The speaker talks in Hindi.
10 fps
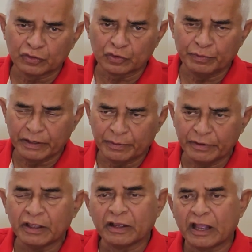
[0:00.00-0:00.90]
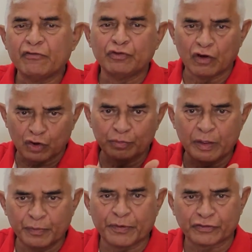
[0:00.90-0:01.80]
तो मैंने भी कई विद्वानों में
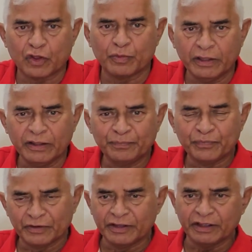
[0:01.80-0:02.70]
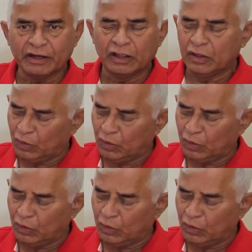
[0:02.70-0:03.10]
भी पढ़ता हूँ भाई ठीक है ना